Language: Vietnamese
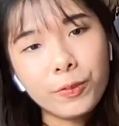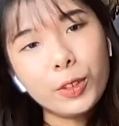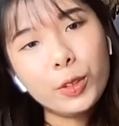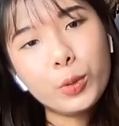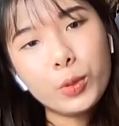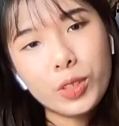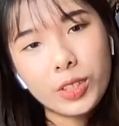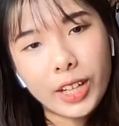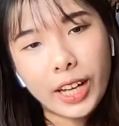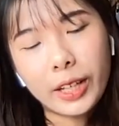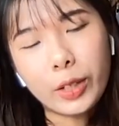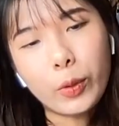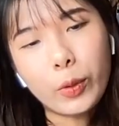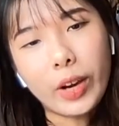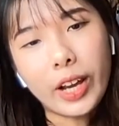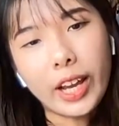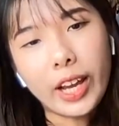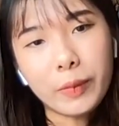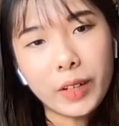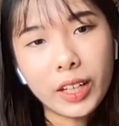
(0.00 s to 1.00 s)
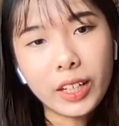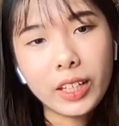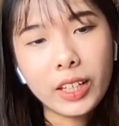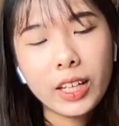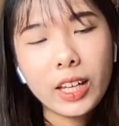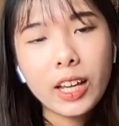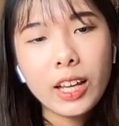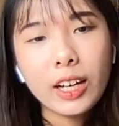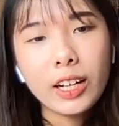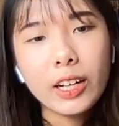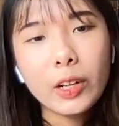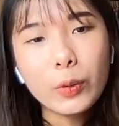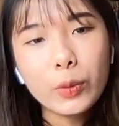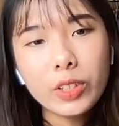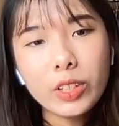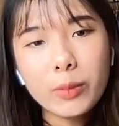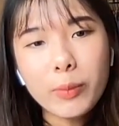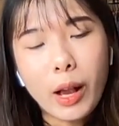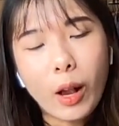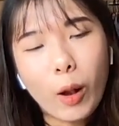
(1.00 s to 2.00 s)
ví dụ như ngành của em đây nếu
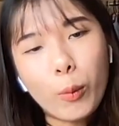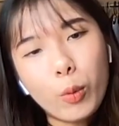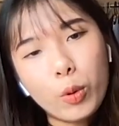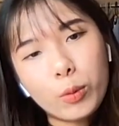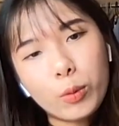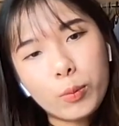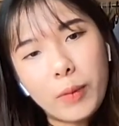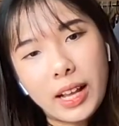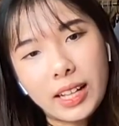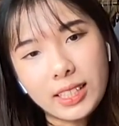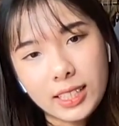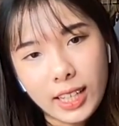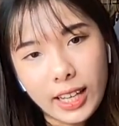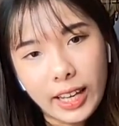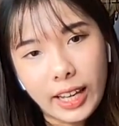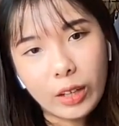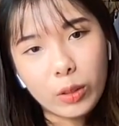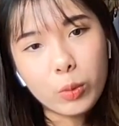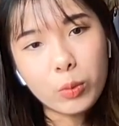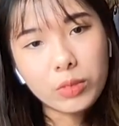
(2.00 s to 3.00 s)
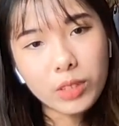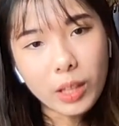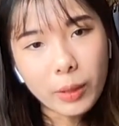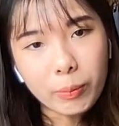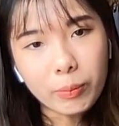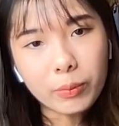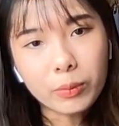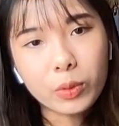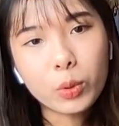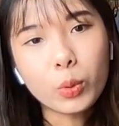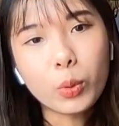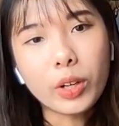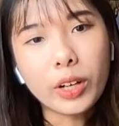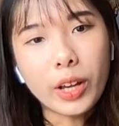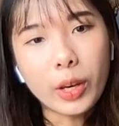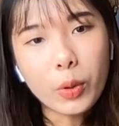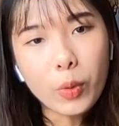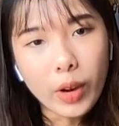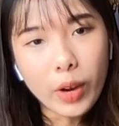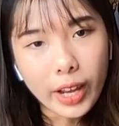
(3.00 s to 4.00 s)
như mà có một bạn trẻ cũng tầm tuổi
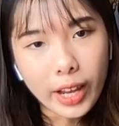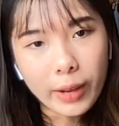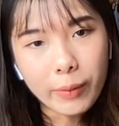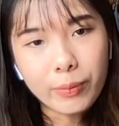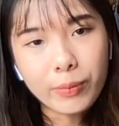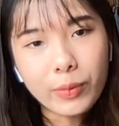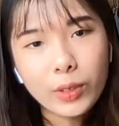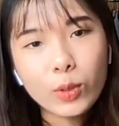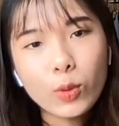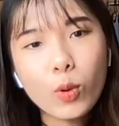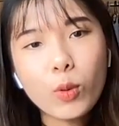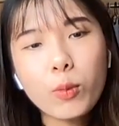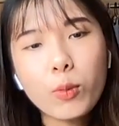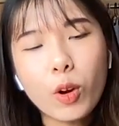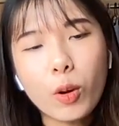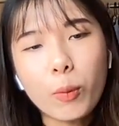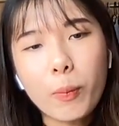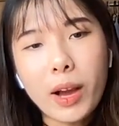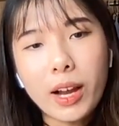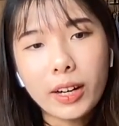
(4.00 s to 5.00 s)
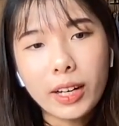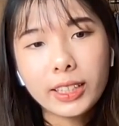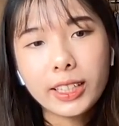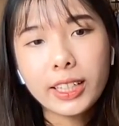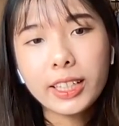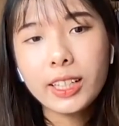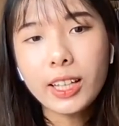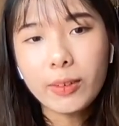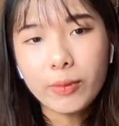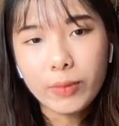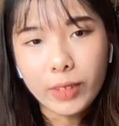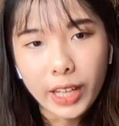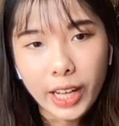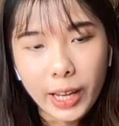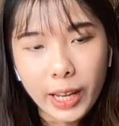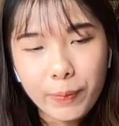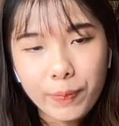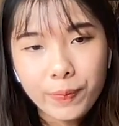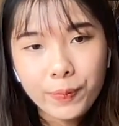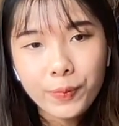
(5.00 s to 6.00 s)
đấy của em cũng có bằng đấy kinh nghiệm với
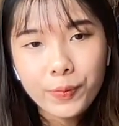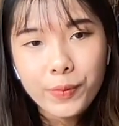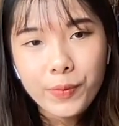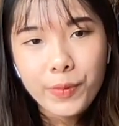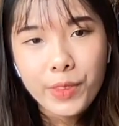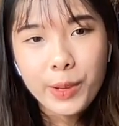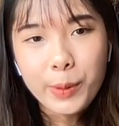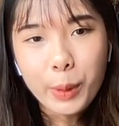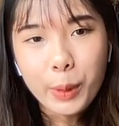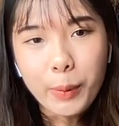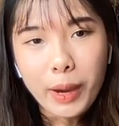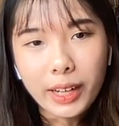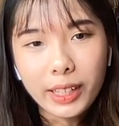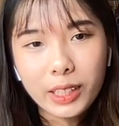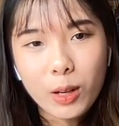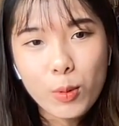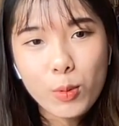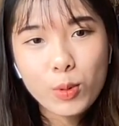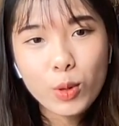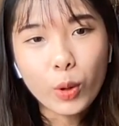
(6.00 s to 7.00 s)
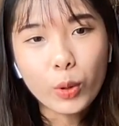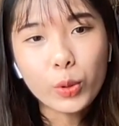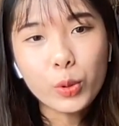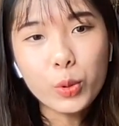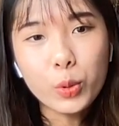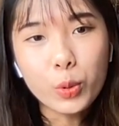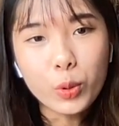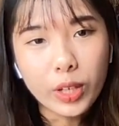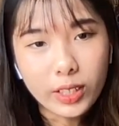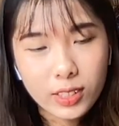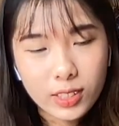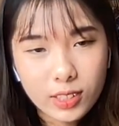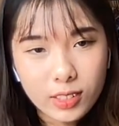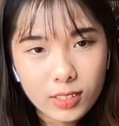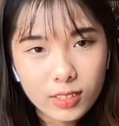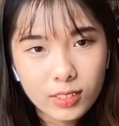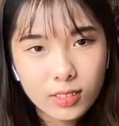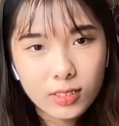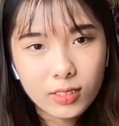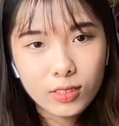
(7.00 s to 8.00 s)
em nhưng mà bạn ấy không có đủ cái
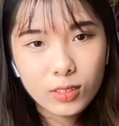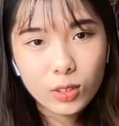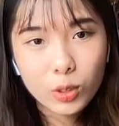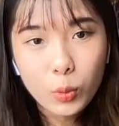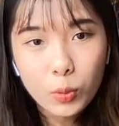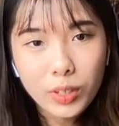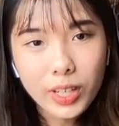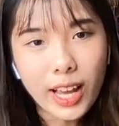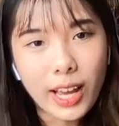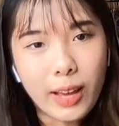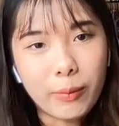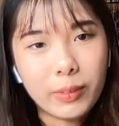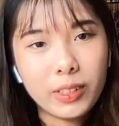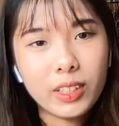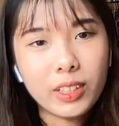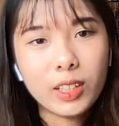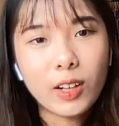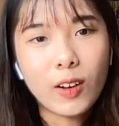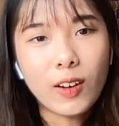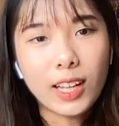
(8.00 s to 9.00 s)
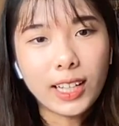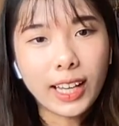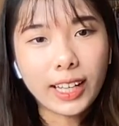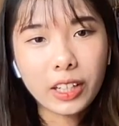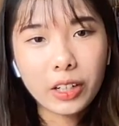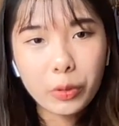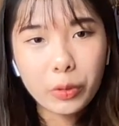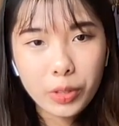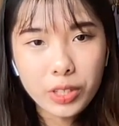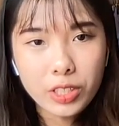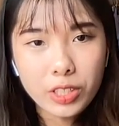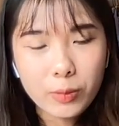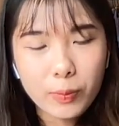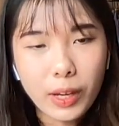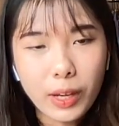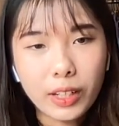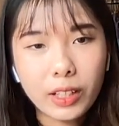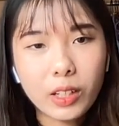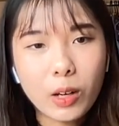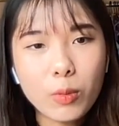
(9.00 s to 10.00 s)
sự dũng cảm gọi là cái courage
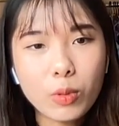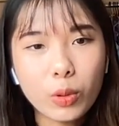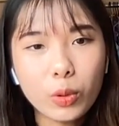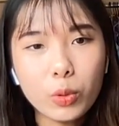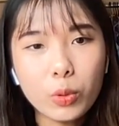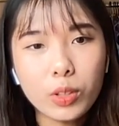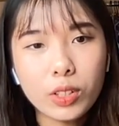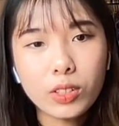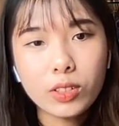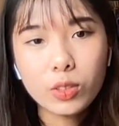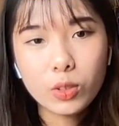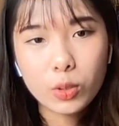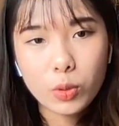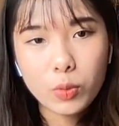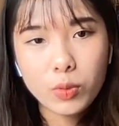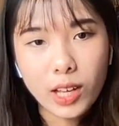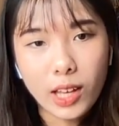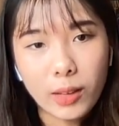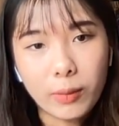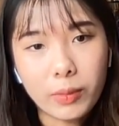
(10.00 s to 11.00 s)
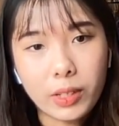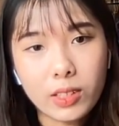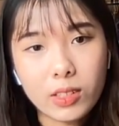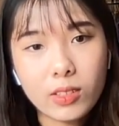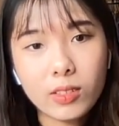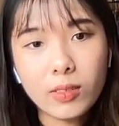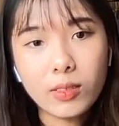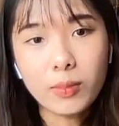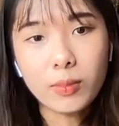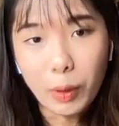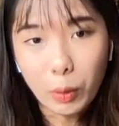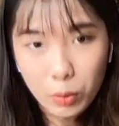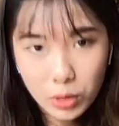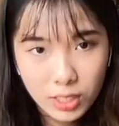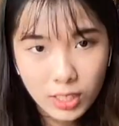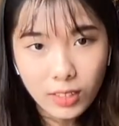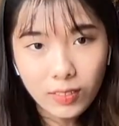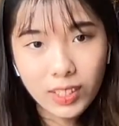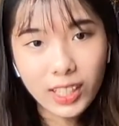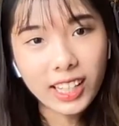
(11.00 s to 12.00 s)
bạn ấy không có đủ cái sự dũng cảm cái sự máu
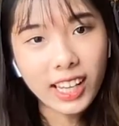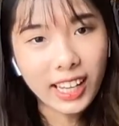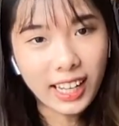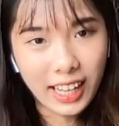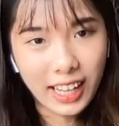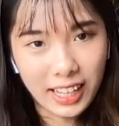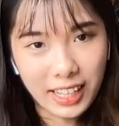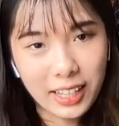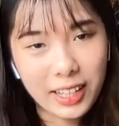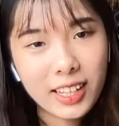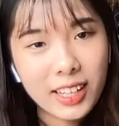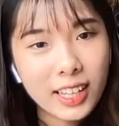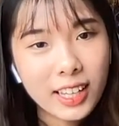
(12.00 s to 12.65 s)
chiến với cái nghề này